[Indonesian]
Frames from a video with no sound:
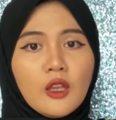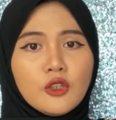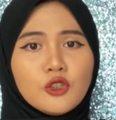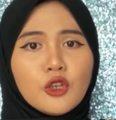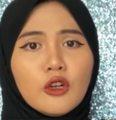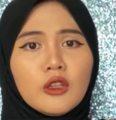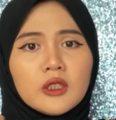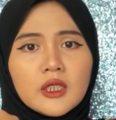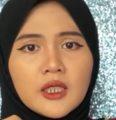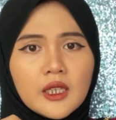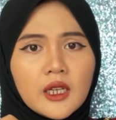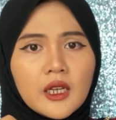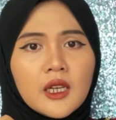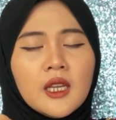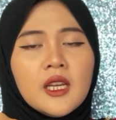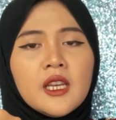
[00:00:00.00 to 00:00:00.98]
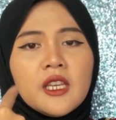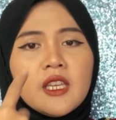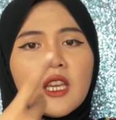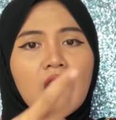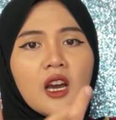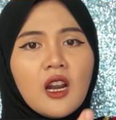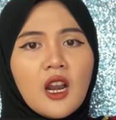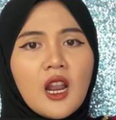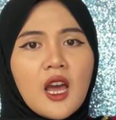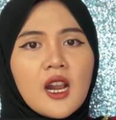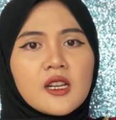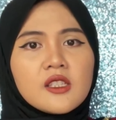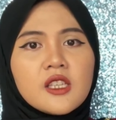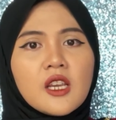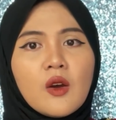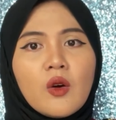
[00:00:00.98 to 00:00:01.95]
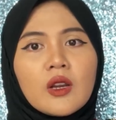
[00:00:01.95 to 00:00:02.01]
shoulder yang
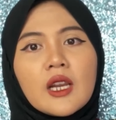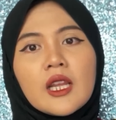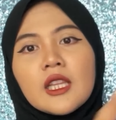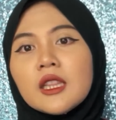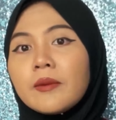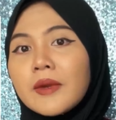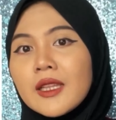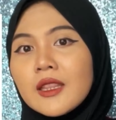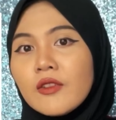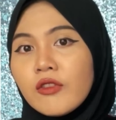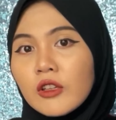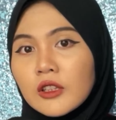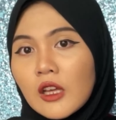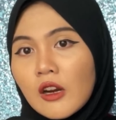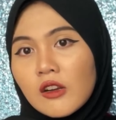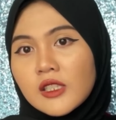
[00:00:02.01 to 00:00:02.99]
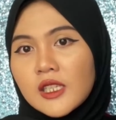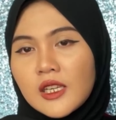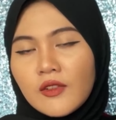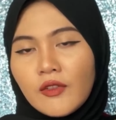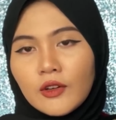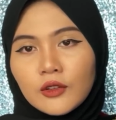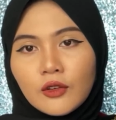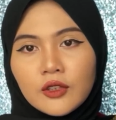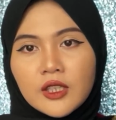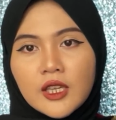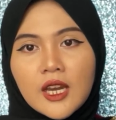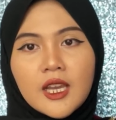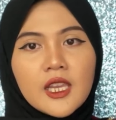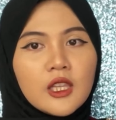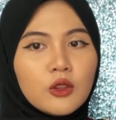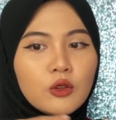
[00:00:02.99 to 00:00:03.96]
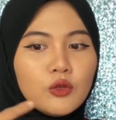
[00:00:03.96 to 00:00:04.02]
large yang warna hitam nanti Flo taruh sini
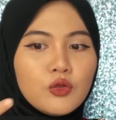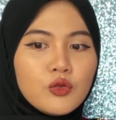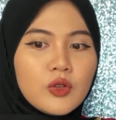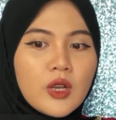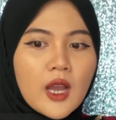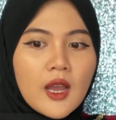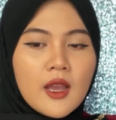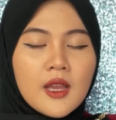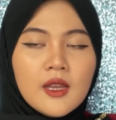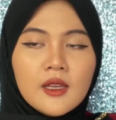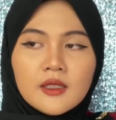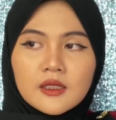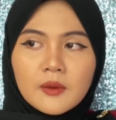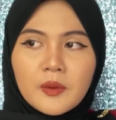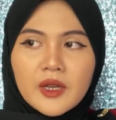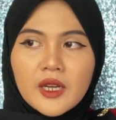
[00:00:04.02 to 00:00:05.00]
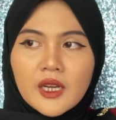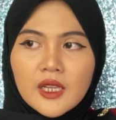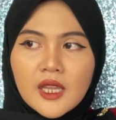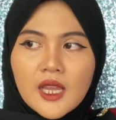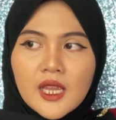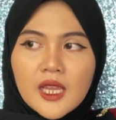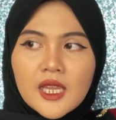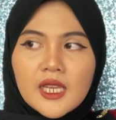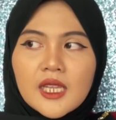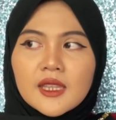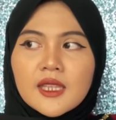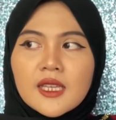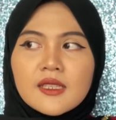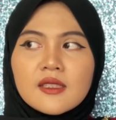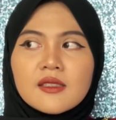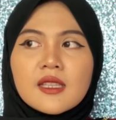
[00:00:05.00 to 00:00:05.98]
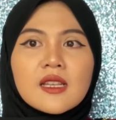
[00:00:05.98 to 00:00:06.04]
fotonya itu juga sebenarnya ini
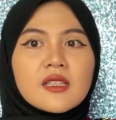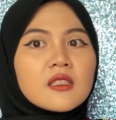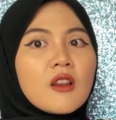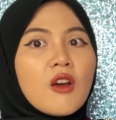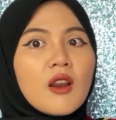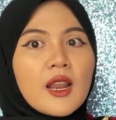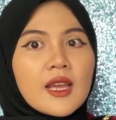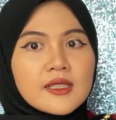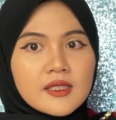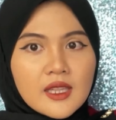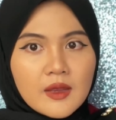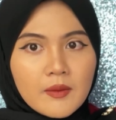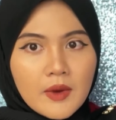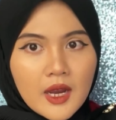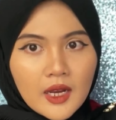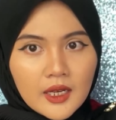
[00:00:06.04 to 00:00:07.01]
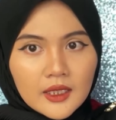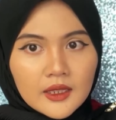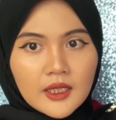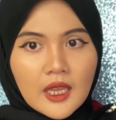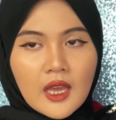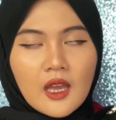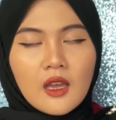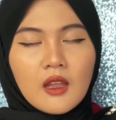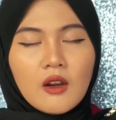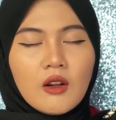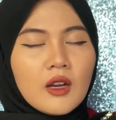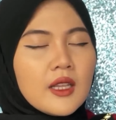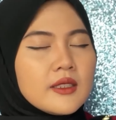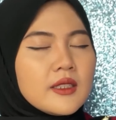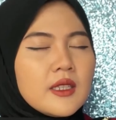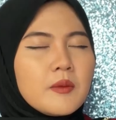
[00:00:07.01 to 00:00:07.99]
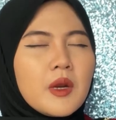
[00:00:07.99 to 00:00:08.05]
tas tas long lasting banget ya long
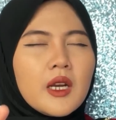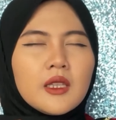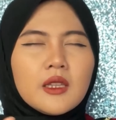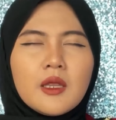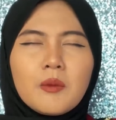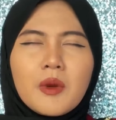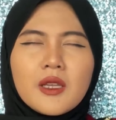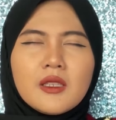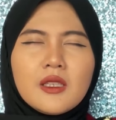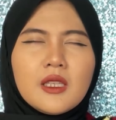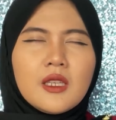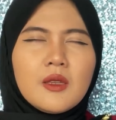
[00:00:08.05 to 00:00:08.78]
lasting banget nih pak